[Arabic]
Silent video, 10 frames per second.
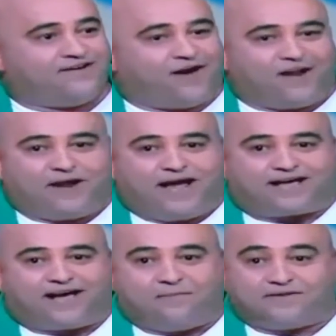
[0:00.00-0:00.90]
وانا
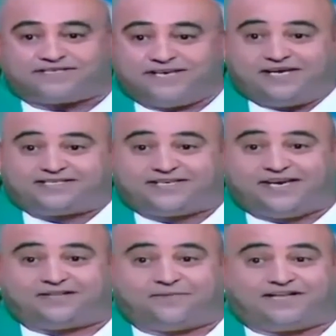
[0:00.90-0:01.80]
بالحق اما سيد
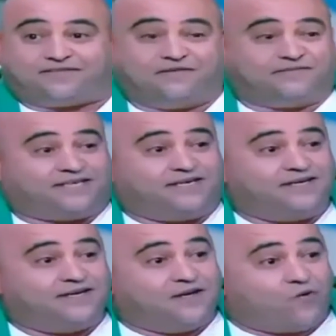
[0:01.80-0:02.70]
سيد معناتها فهمت
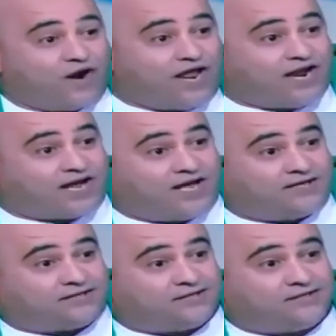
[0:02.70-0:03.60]
ولا انا
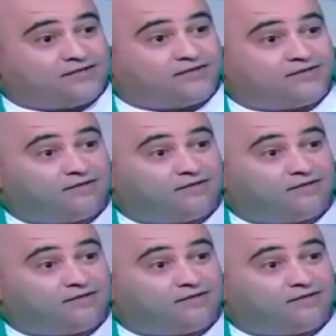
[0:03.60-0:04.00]
غلط؟ صحيح